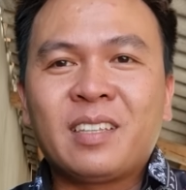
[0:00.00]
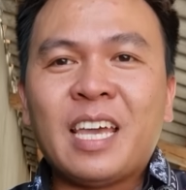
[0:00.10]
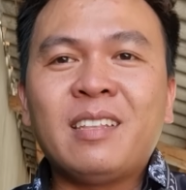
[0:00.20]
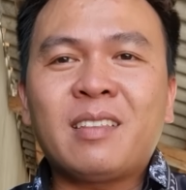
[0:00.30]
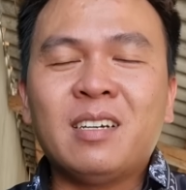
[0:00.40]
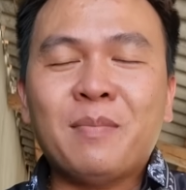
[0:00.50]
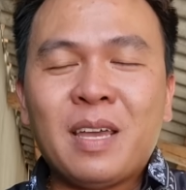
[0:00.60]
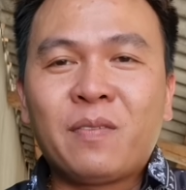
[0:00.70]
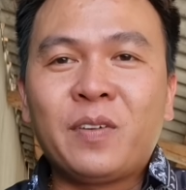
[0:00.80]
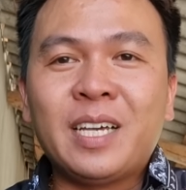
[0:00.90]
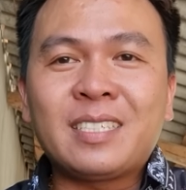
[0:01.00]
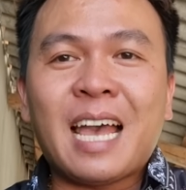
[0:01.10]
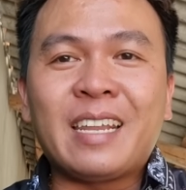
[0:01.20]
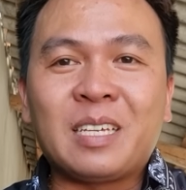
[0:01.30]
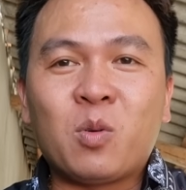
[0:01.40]
đến từ bên phía
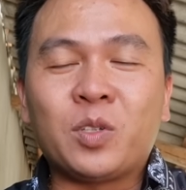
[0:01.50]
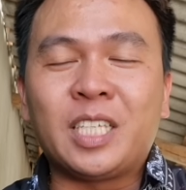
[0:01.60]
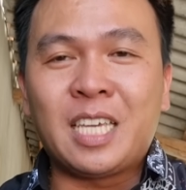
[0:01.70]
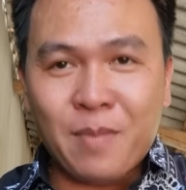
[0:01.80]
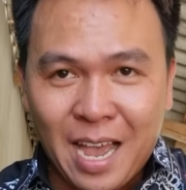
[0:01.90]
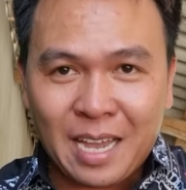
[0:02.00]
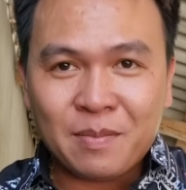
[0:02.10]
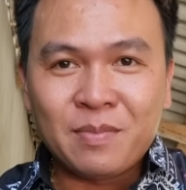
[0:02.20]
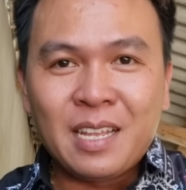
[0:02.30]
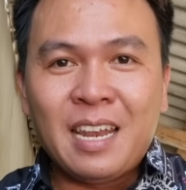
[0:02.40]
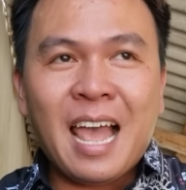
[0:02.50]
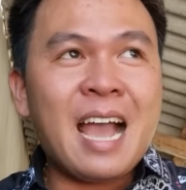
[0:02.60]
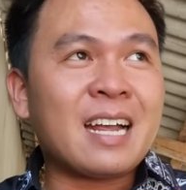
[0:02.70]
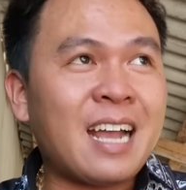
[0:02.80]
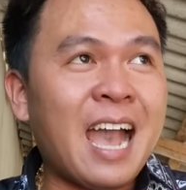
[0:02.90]
gia đình của chị Kim Hà
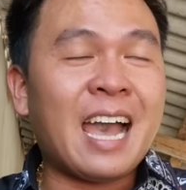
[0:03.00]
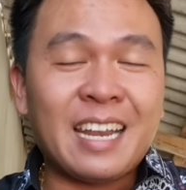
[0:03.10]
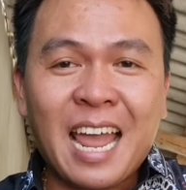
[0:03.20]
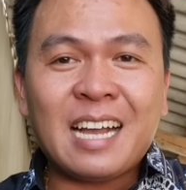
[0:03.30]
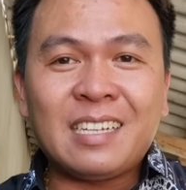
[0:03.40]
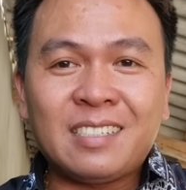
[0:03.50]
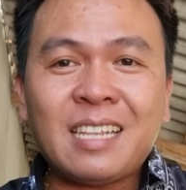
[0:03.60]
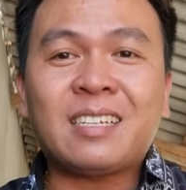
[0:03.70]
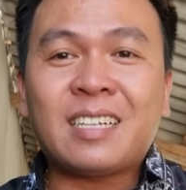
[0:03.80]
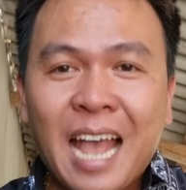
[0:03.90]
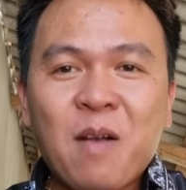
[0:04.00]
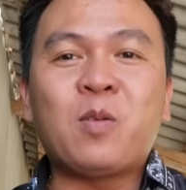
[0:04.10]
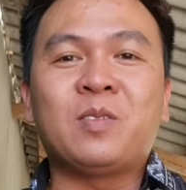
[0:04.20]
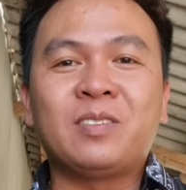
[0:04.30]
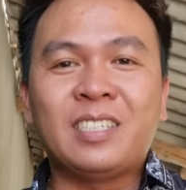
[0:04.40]
là khả năng rất
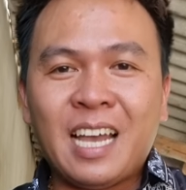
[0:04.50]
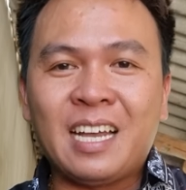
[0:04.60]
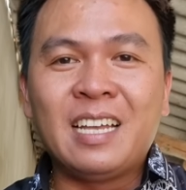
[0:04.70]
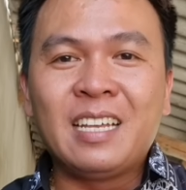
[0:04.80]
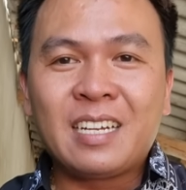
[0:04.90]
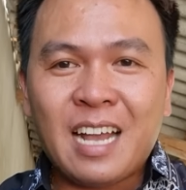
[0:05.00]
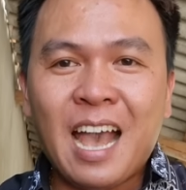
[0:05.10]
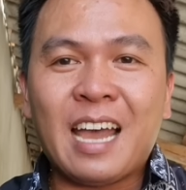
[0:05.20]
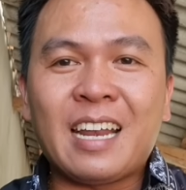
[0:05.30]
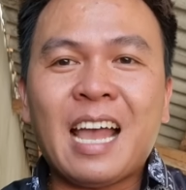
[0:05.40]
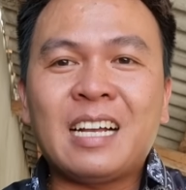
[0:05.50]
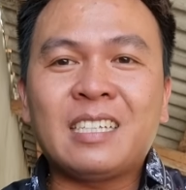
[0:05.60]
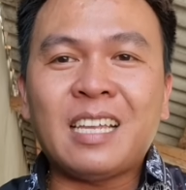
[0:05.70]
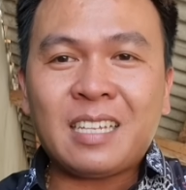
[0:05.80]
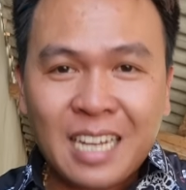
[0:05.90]
cao nha, khả
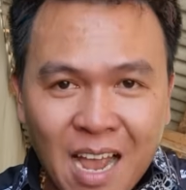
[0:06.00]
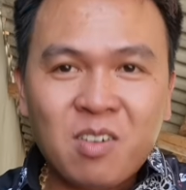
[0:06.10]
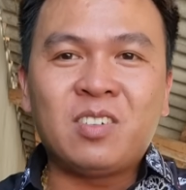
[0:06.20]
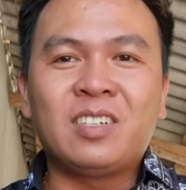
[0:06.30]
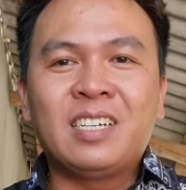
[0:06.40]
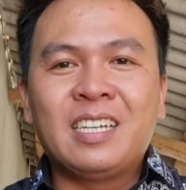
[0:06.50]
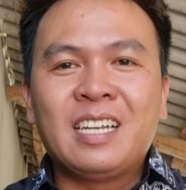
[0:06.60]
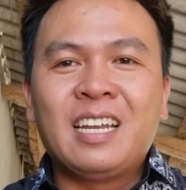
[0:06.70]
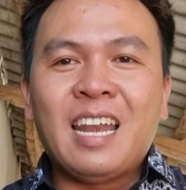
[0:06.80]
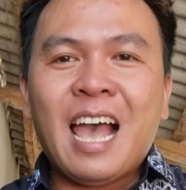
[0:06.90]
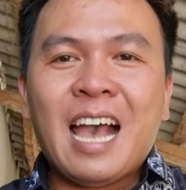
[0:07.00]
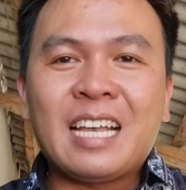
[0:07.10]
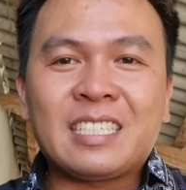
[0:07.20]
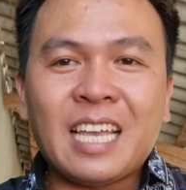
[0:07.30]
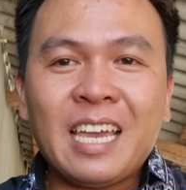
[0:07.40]
năng rất cao
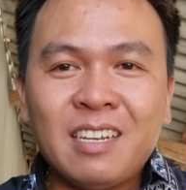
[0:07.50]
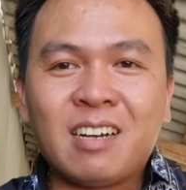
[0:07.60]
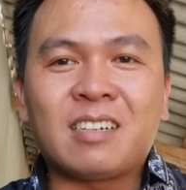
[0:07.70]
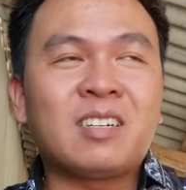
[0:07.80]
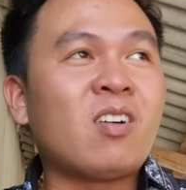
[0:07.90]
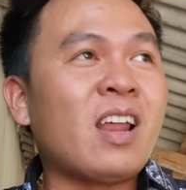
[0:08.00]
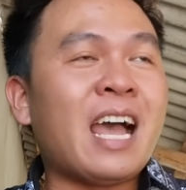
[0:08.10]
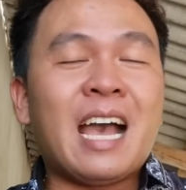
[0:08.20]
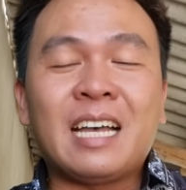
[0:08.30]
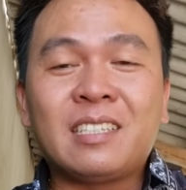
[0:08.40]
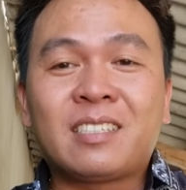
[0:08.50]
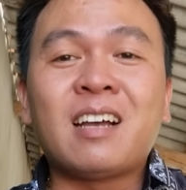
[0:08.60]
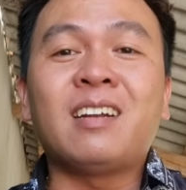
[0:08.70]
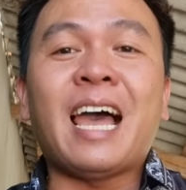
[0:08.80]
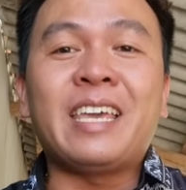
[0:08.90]
là sẽ được gọi là
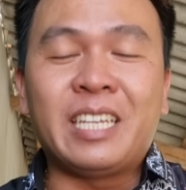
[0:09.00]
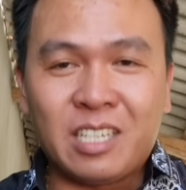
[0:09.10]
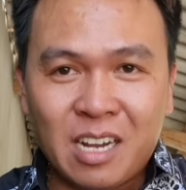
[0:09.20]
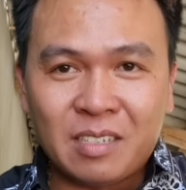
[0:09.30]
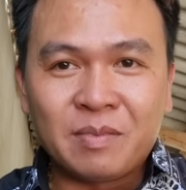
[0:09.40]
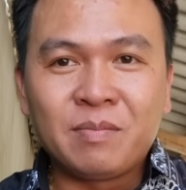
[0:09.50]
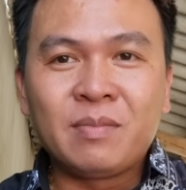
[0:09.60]
dựng lại hiện trường